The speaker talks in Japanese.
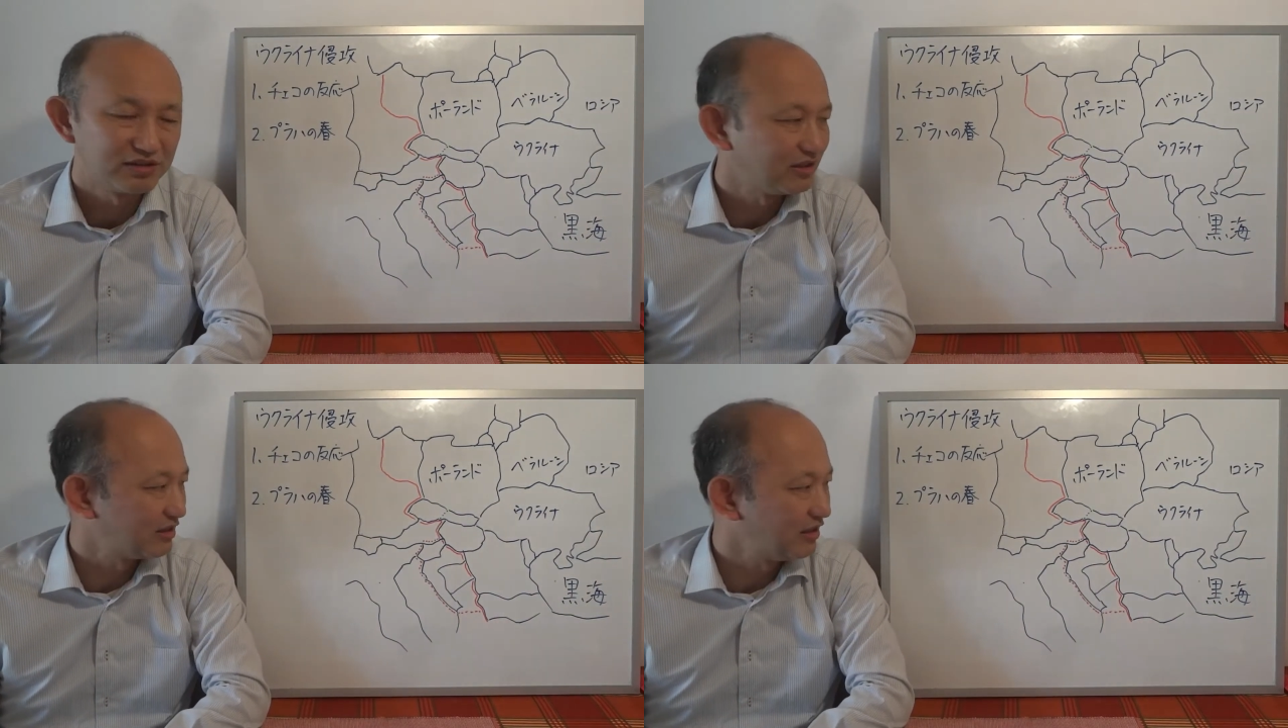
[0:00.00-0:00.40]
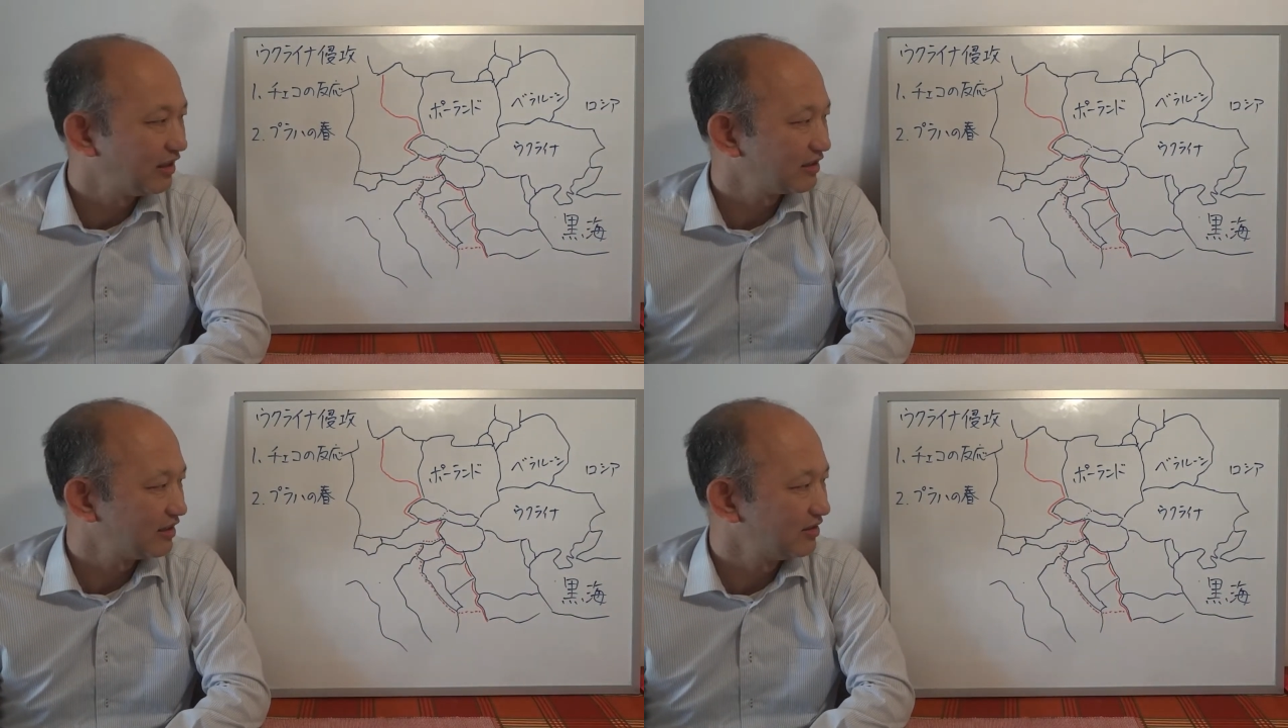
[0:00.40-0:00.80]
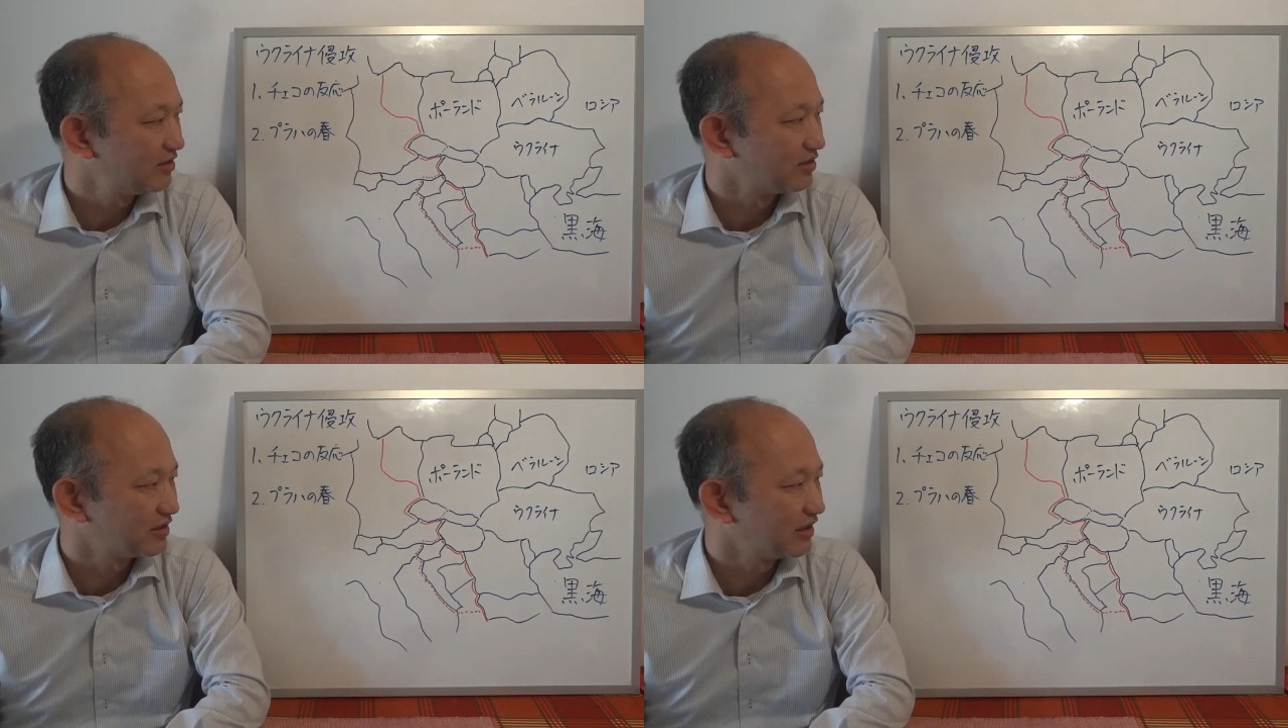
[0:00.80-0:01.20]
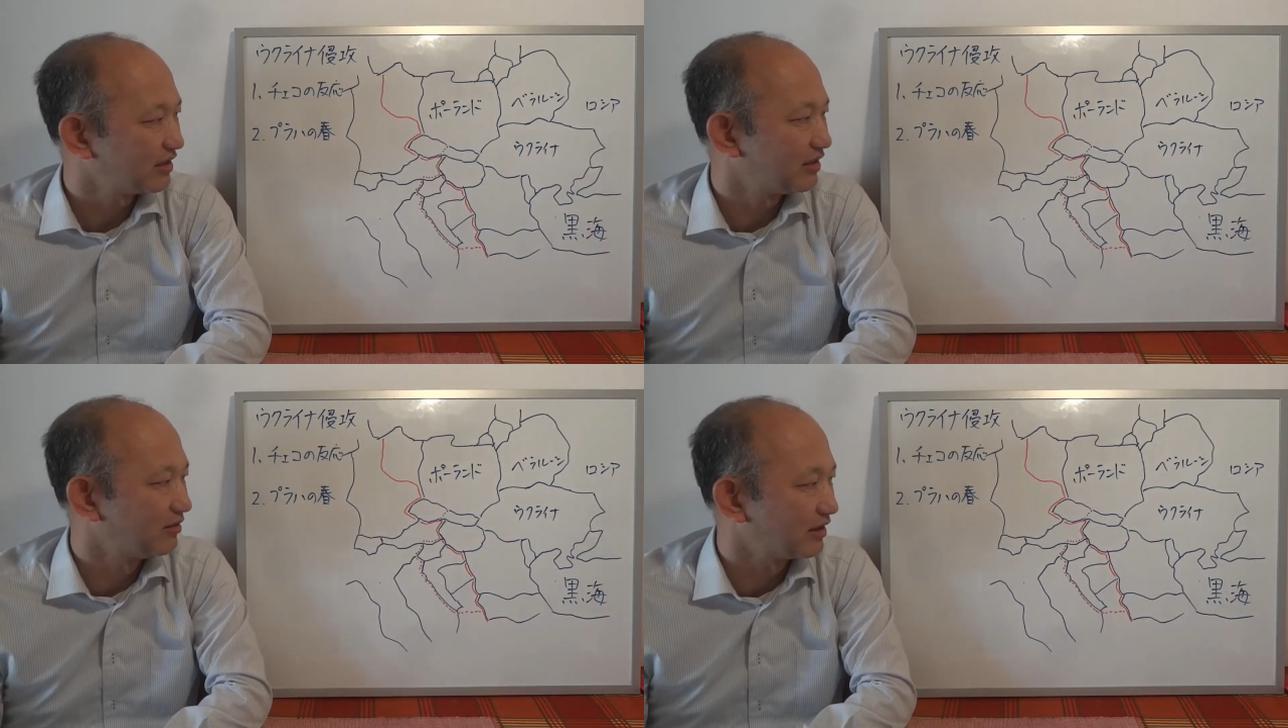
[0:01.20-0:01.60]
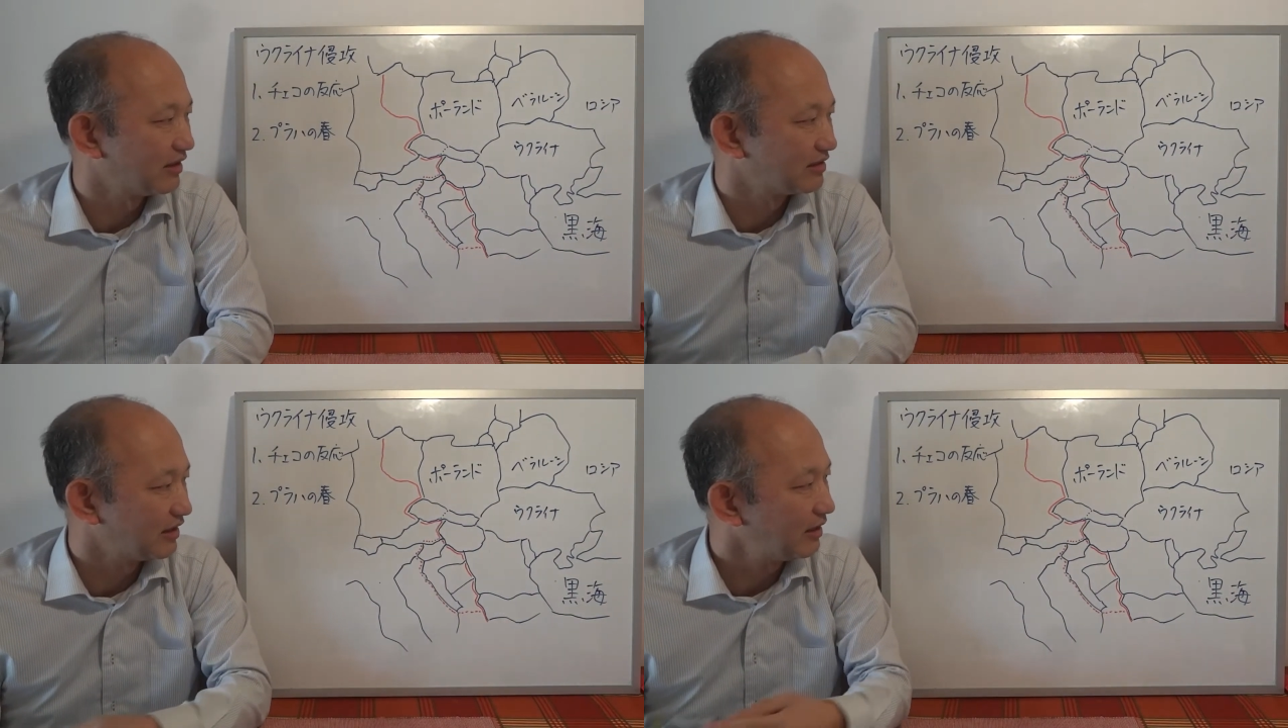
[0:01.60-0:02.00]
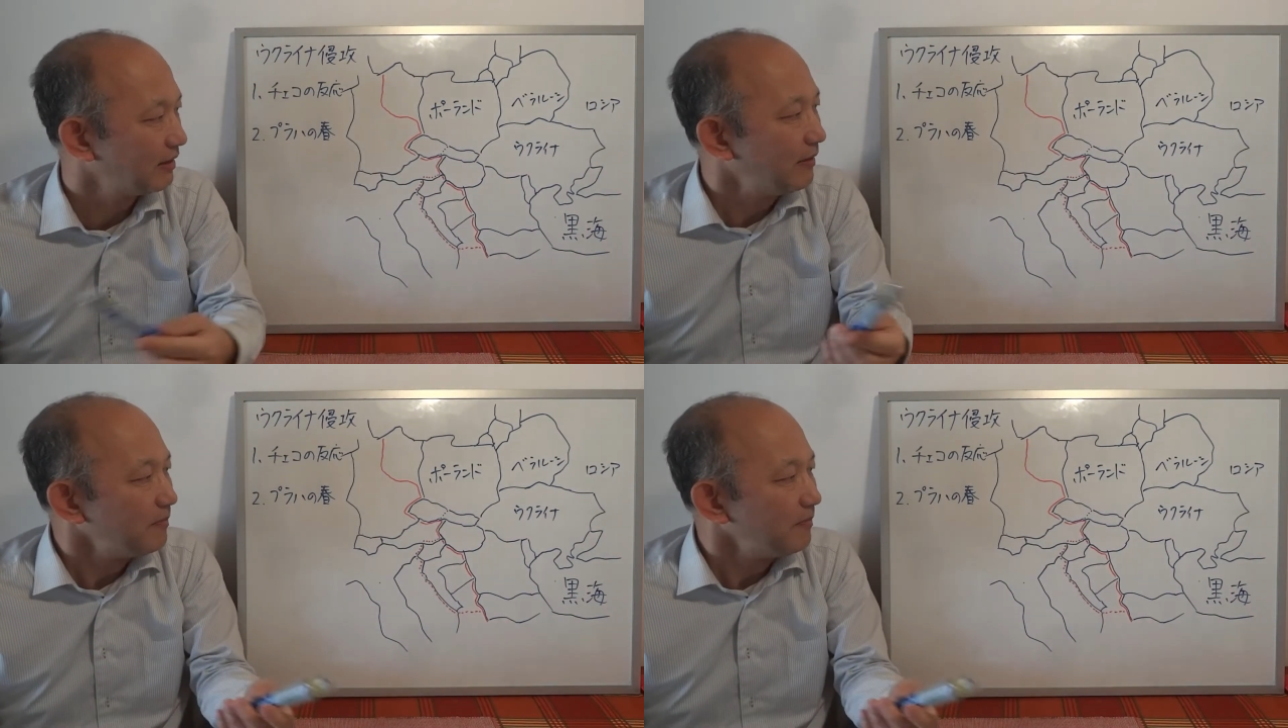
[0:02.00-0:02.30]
要するに侵略戦争を仕掛けてるわけなんですね。